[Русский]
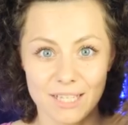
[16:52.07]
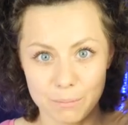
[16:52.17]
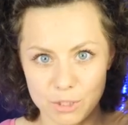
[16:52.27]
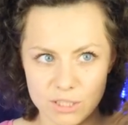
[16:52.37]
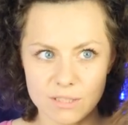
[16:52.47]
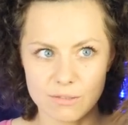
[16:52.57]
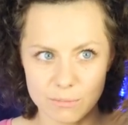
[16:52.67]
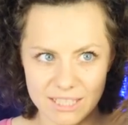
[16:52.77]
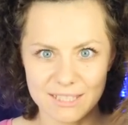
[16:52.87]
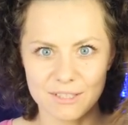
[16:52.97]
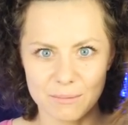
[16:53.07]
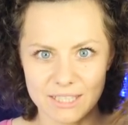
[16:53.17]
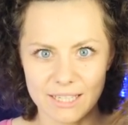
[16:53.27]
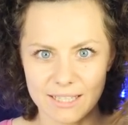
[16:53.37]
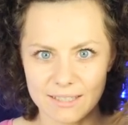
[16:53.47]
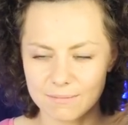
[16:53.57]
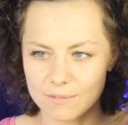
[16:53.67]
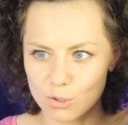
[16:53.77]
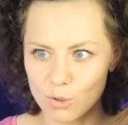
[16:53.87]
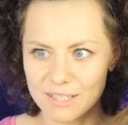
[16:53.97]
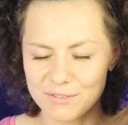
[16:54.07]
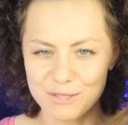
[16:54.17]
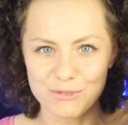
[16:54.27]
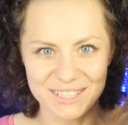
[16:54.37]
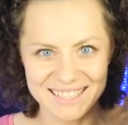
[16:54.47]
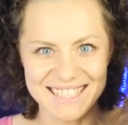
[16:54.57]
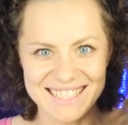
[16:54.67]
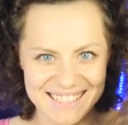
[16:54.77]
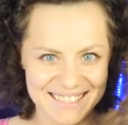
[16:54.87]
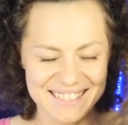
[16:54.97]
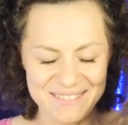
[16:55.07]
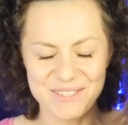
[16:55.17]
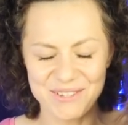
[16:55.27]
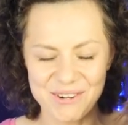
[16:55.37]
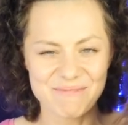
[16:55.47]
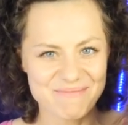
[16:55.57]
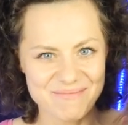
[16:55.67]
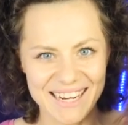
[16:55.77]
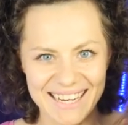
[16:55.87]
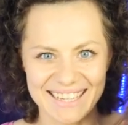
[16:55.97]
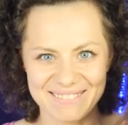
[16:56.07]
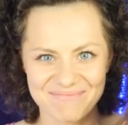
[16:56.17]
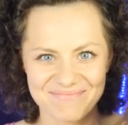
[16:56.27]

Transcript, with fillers: И пишите свое мнение в комментариях. Сколько всего надо сделать? Все, пока!